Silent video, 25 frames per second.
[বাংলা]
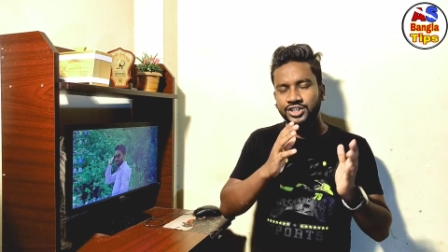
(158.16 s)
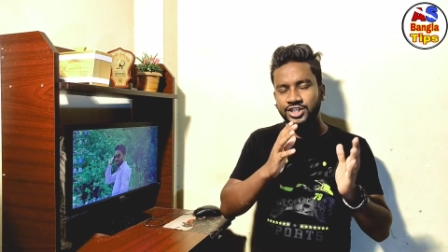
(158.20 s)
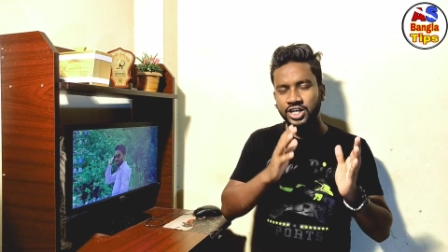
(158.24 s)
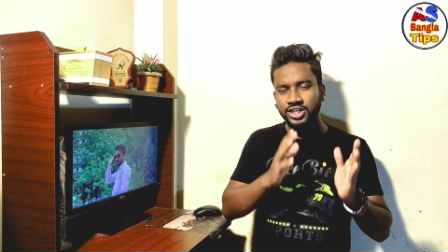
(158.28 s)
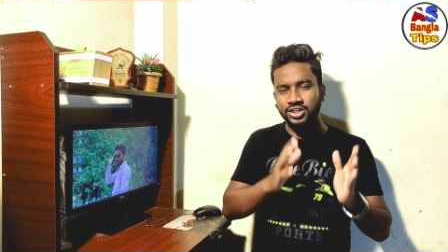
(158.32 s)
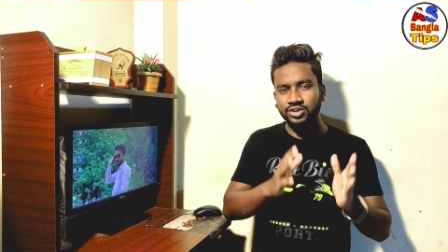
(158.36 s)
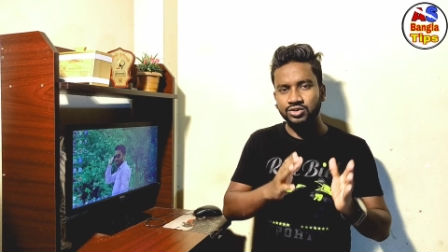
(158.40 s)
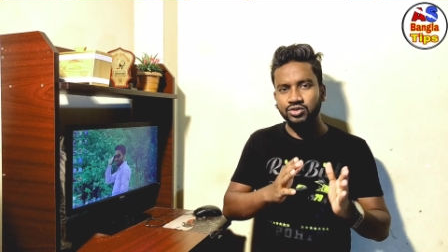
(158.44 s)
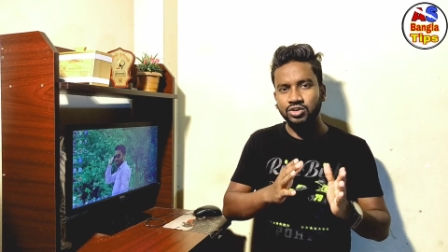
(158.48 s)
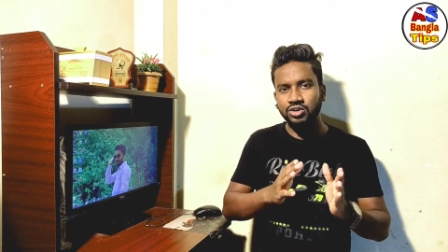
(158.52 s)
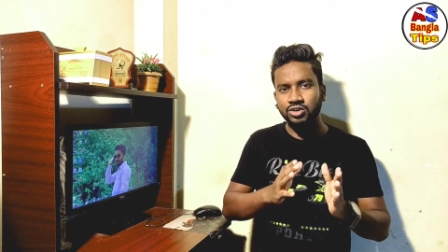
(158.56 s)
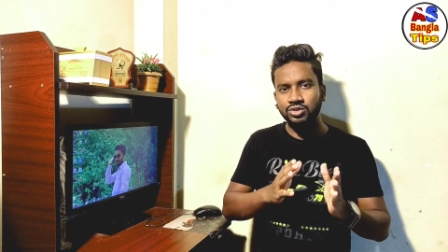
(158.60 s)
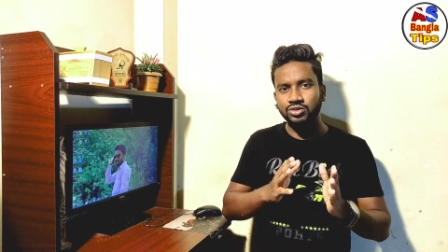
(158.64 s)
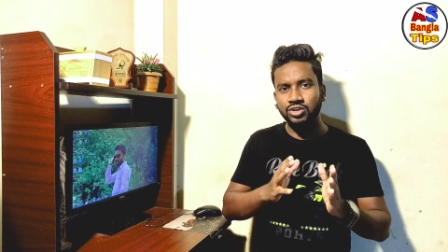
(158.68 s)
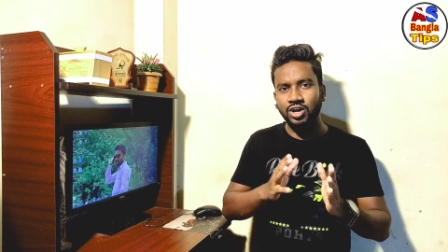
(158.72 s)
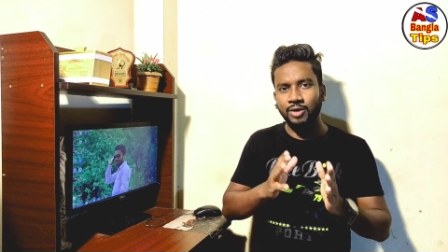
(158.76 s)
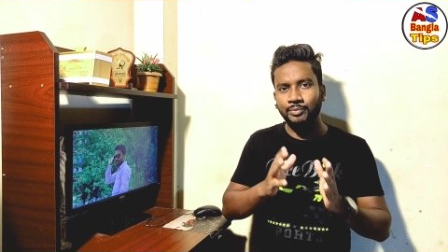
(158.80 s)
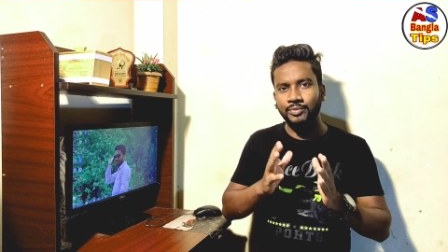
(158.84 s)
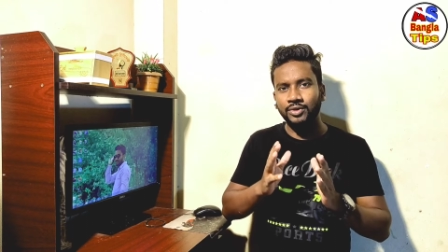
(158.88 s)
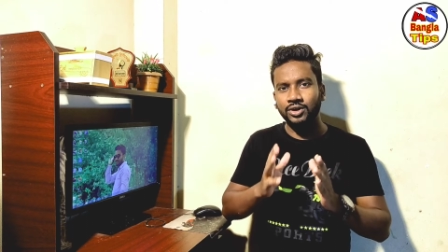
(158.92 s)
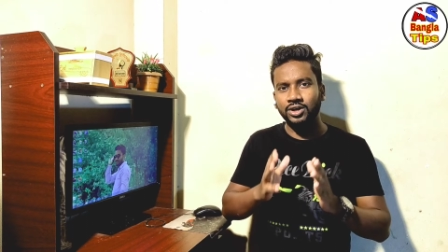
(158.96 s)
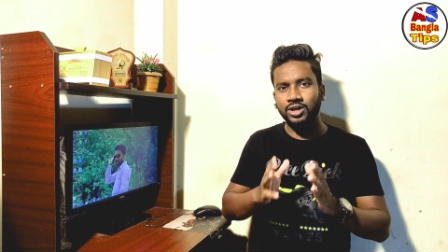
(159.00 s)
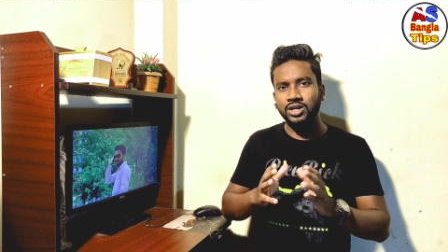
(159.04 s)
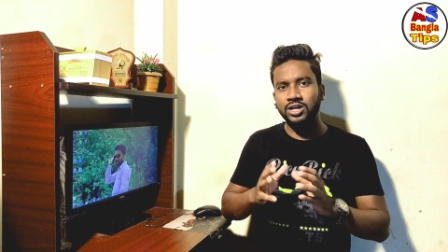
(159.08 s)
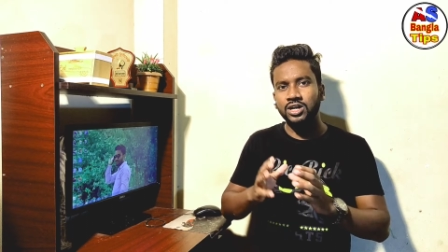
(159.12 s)
সেই জন্য কিন্তু
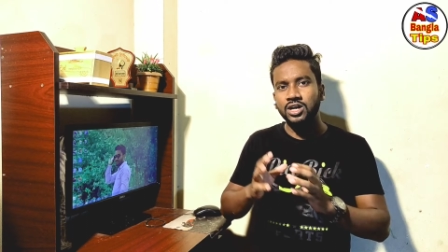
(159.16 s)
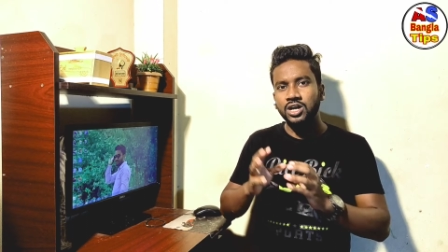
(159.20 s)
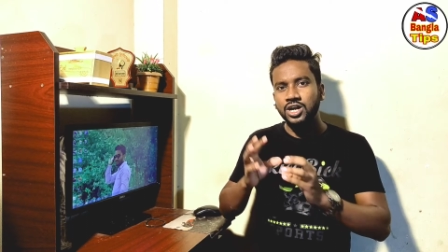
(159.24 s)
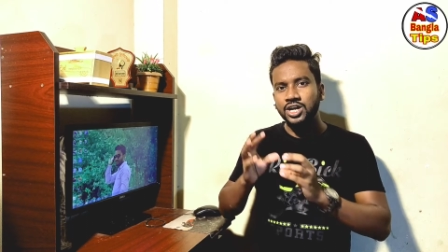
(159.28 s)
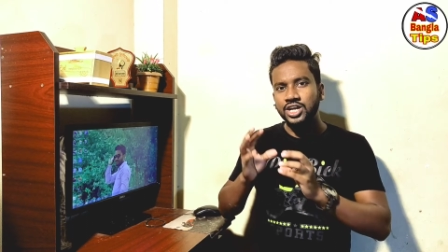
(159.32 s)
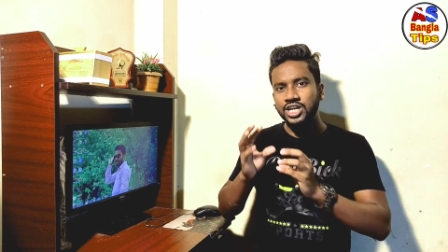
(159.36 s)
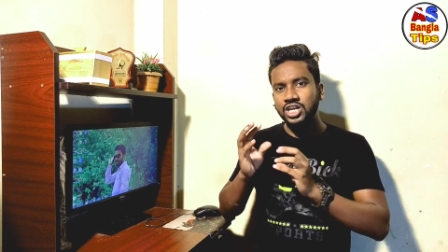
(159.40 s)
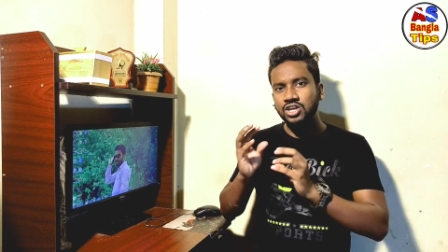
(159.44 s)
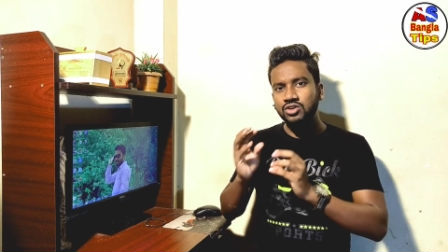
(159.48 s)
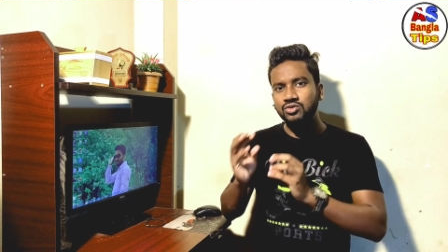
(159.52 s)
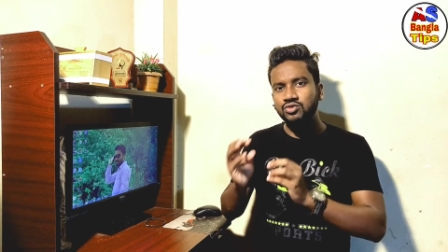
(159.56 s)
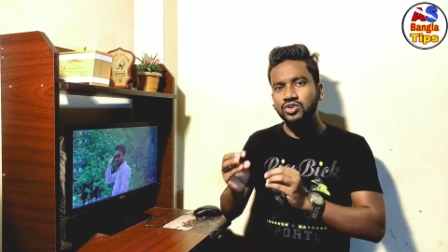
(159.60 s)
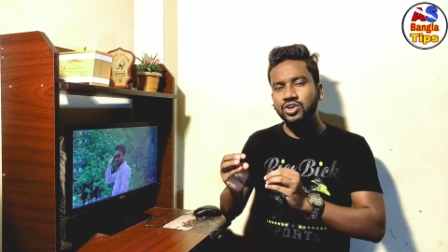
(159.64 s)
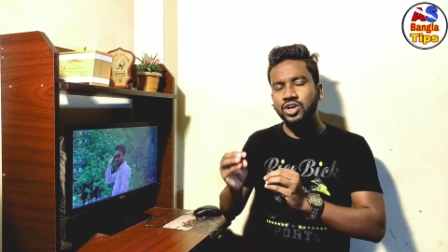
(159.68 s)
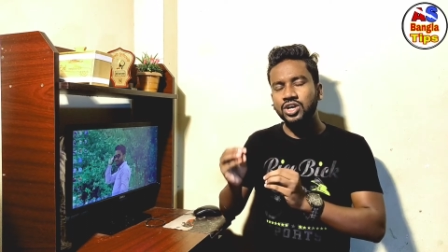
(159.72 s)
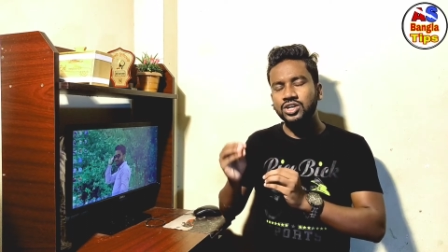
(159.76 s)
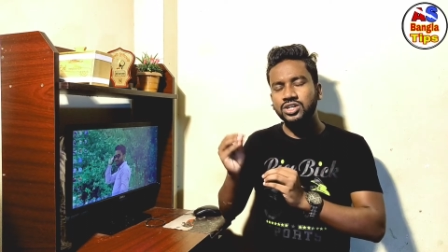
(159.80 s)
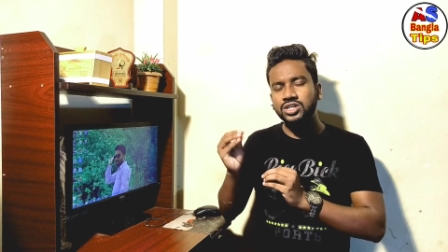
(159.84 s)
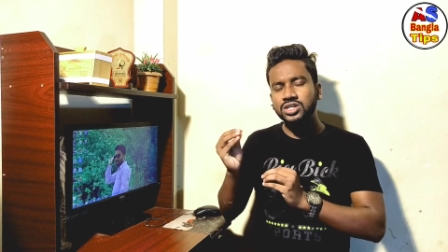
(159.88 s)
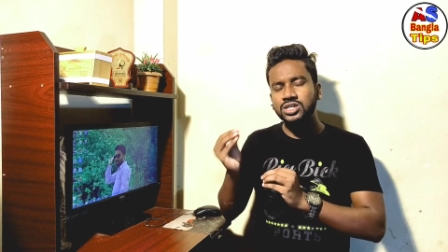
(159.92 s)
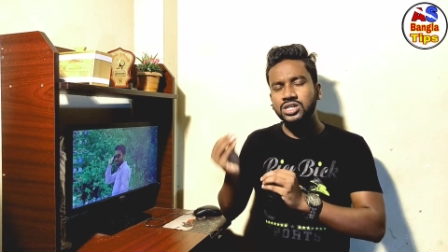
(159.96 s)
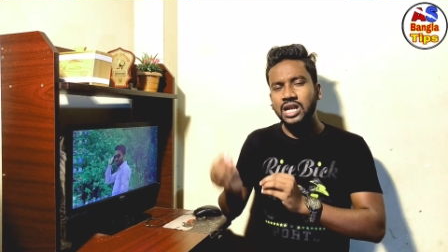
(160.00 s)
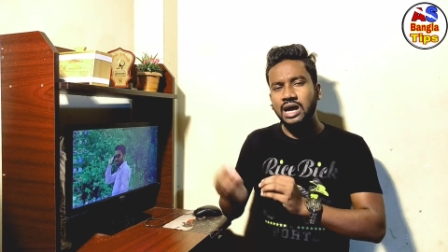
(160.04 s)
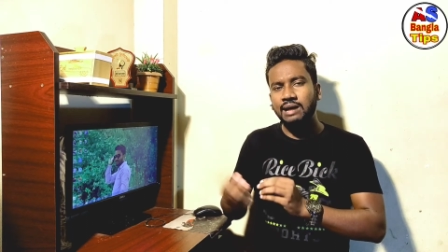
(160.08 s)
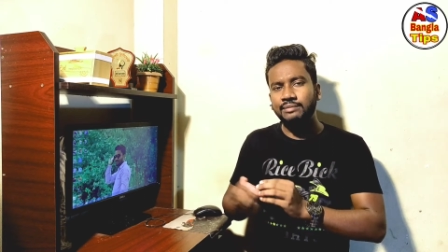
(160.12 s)
আপনাকে ইউনিক একটি